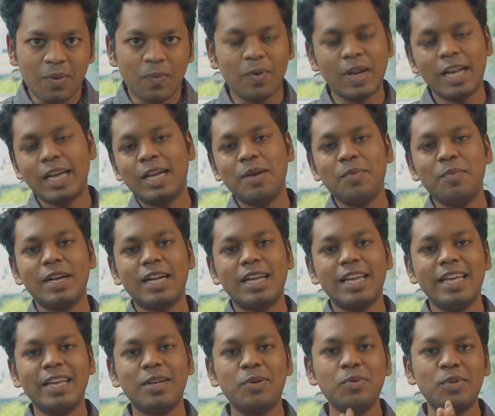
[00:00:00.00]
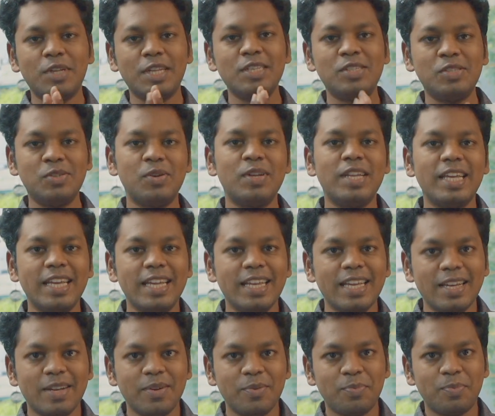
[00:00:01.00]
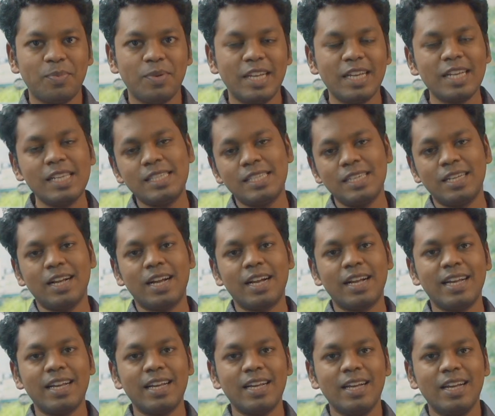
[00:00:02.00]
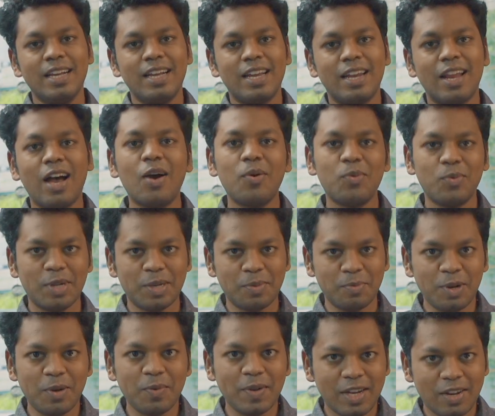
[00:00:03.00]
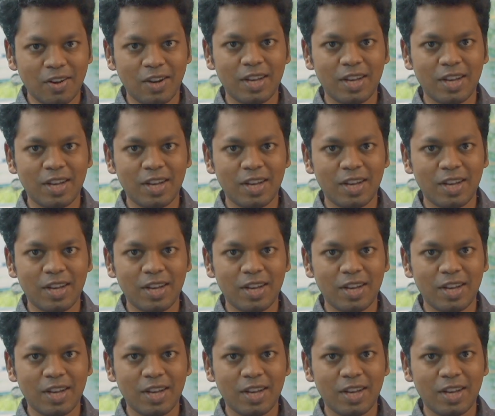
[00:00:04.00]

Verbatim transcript: வணக்கம் மக்களே குட்டி ஸ்டோரி நிகழ்ச்சிக்காக நான் உங்கள் மர்வின்